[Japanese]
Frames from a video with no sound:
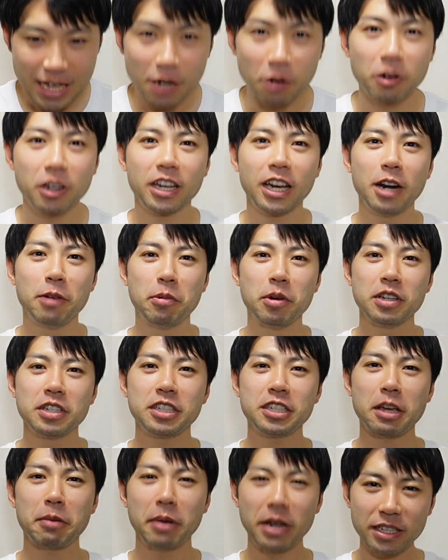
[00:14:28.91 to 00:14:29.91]
これからも
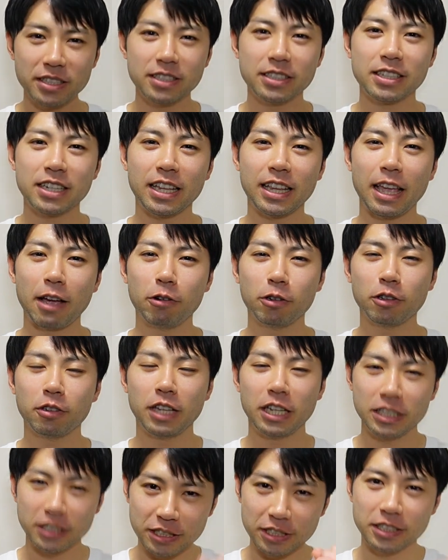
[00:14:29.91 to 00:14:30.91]
喋り続けて、音
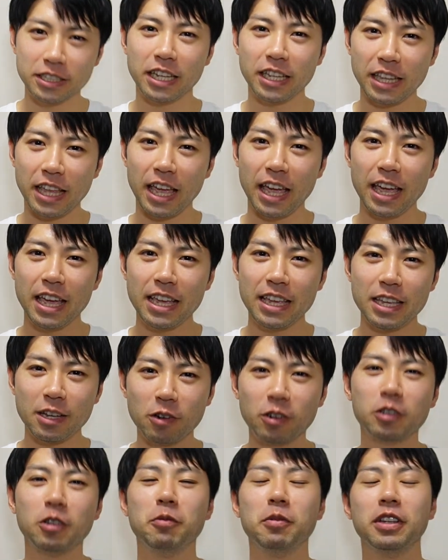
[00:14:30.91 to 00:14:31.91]
出し続けてい
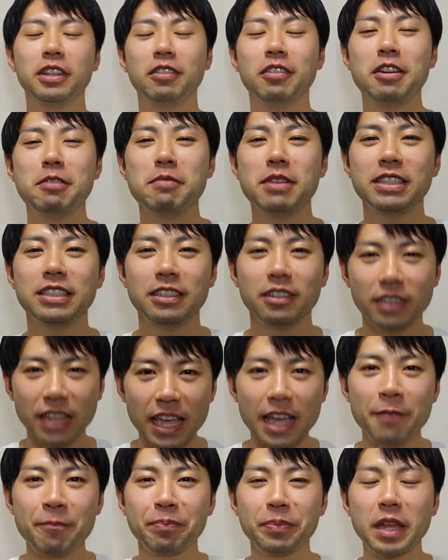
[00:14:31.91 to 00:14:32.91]
こうと思っておりますの
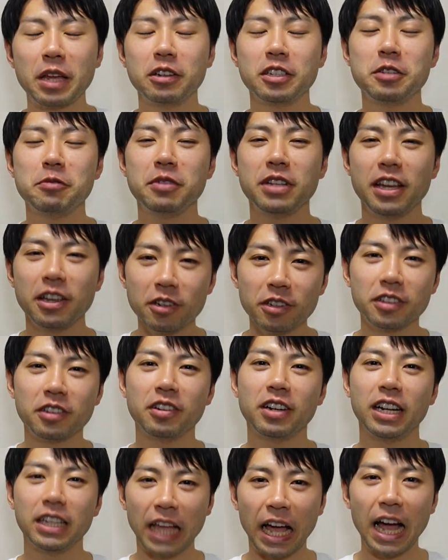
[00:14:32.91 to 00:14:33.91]
で、楽しみだよとい
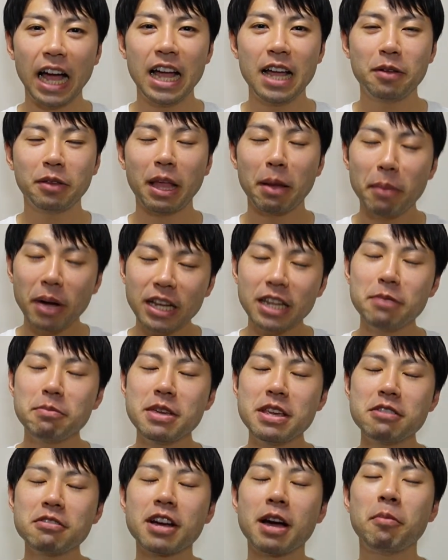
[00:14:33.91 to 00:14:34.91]
う方、たまに
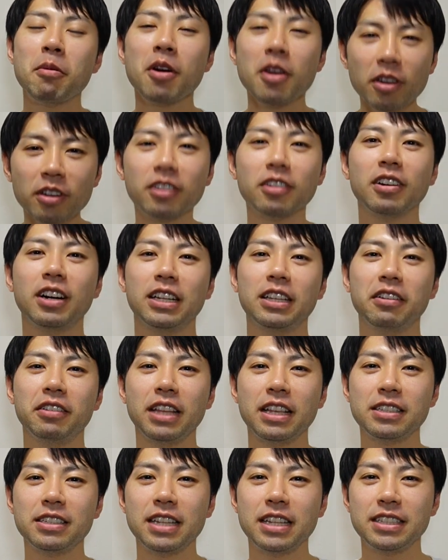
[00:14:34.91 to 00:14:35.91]
見るかもよという方は
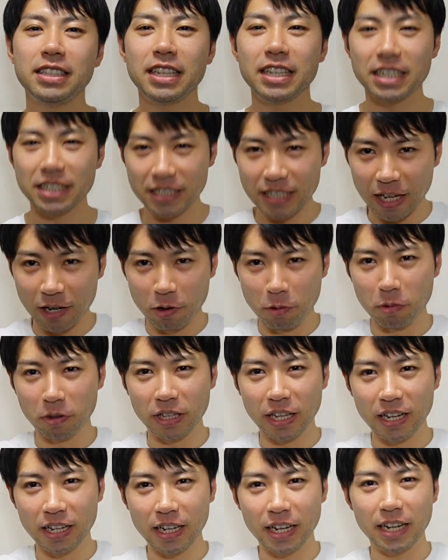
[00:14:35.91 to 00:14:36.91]
ですね、ぜひ下の
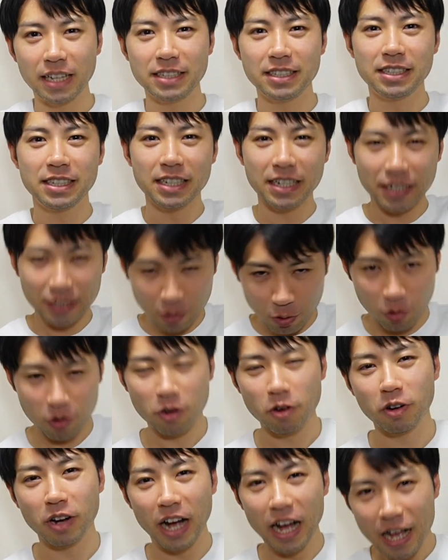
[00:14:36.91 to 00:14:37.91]
ボタンから高
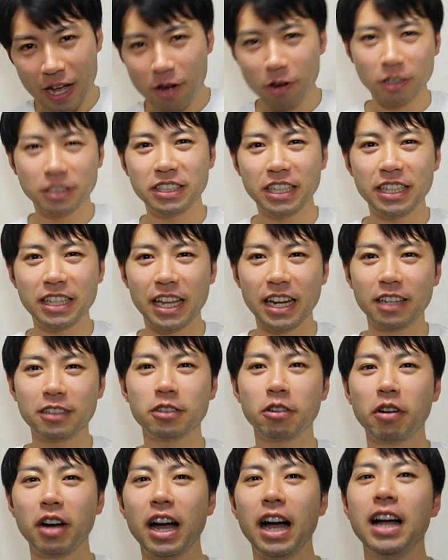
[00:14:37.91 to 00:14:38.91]
評価をしていただく
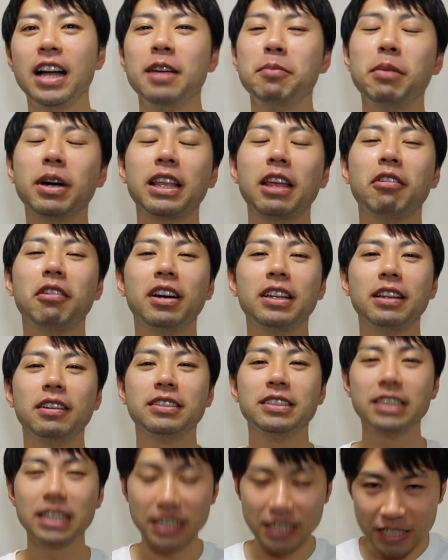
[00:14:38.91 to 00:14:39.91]
とか、まだの方は
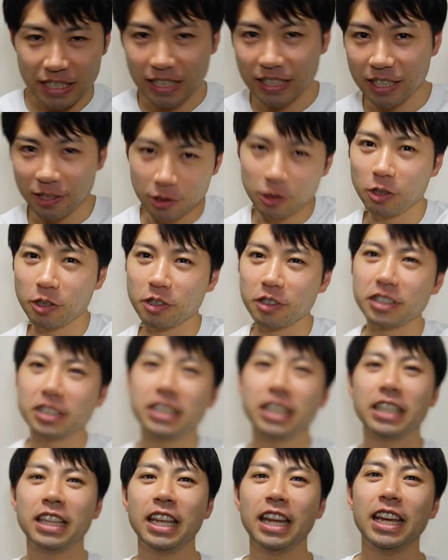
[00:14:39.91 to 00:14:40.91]
ぜひチャンネル登録し
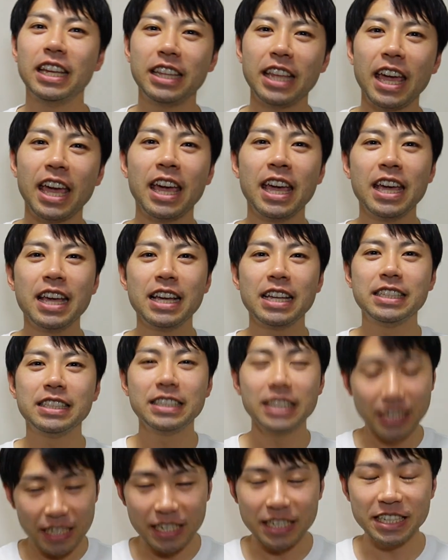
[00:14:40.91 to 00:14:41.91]
ていただいて、
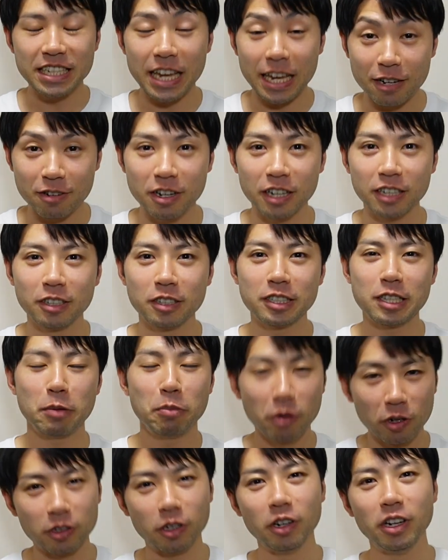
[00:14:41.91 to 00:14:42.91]
ぜひチェッ
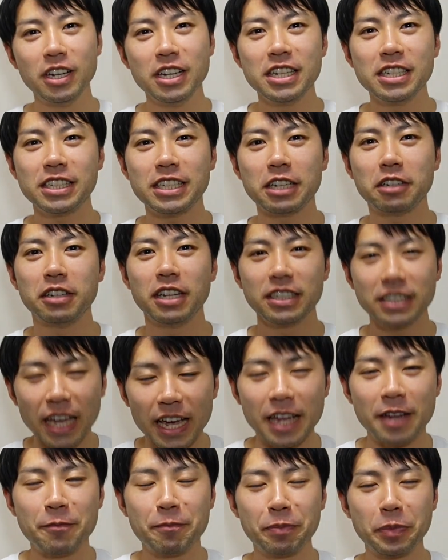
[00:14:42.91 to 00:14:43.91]
クサポートしてくださ
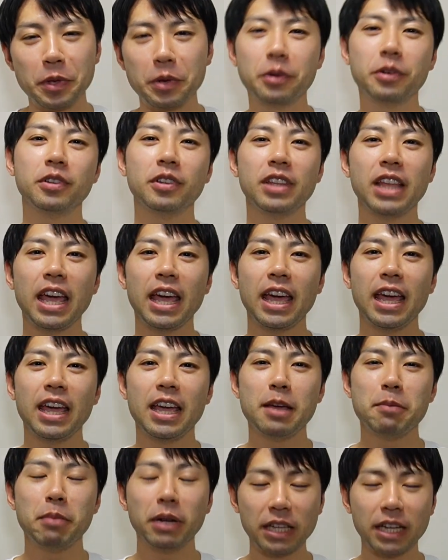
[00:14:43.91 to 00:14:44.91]
い。ということで、
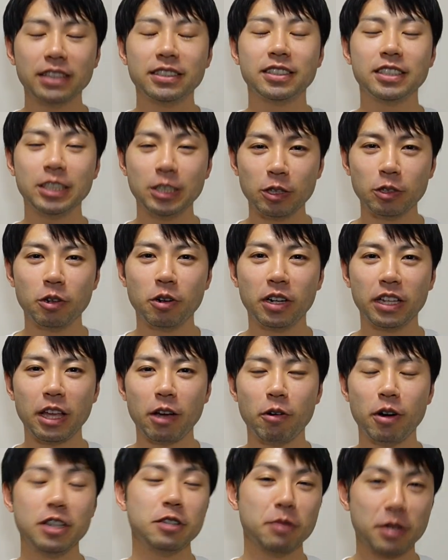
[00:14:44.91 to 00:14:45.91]
また次の動画で
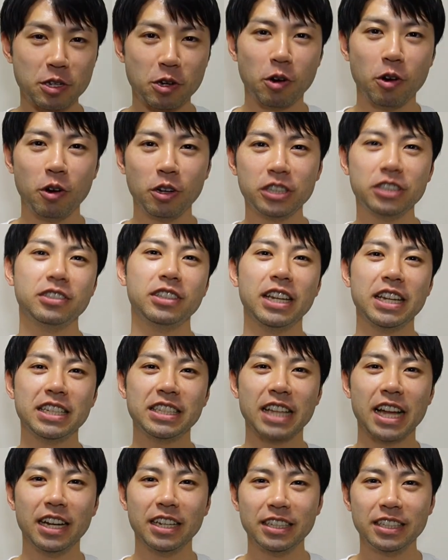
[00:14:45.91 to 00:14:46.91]
お会いしましょう。星歌で
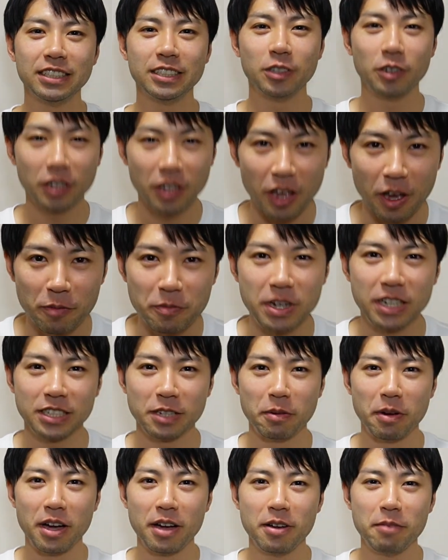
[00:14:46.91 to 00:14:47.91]
した。それでは皆
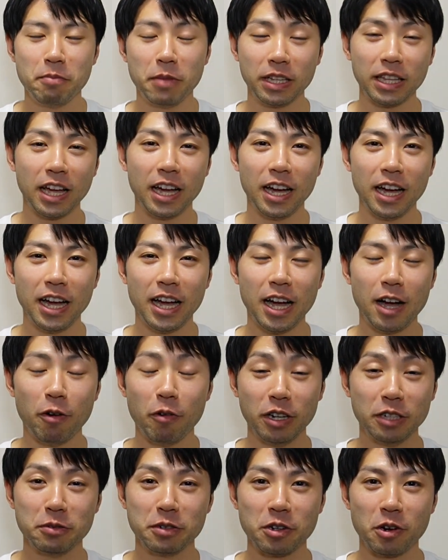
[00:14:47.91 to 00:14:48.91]
様、また
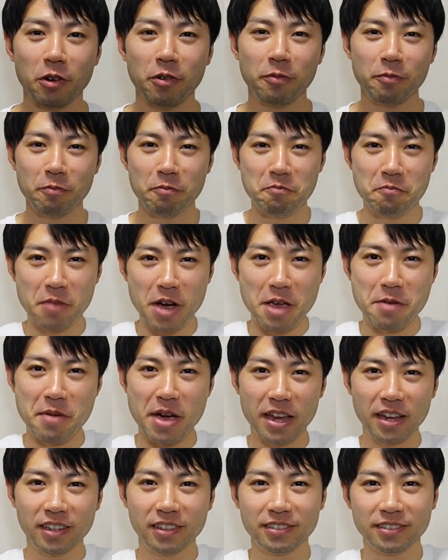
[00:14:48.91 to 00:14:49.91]
お会いしましょう。
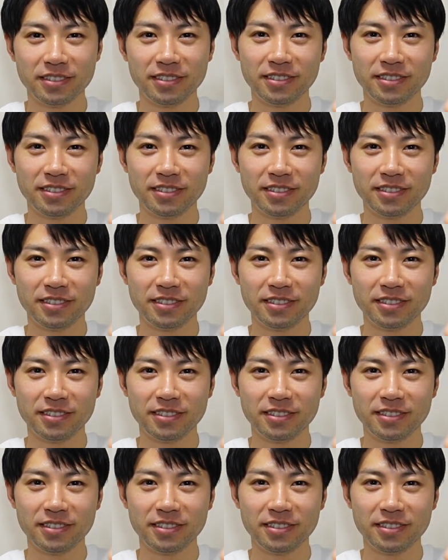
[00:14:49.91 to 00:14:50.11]
バイバイ。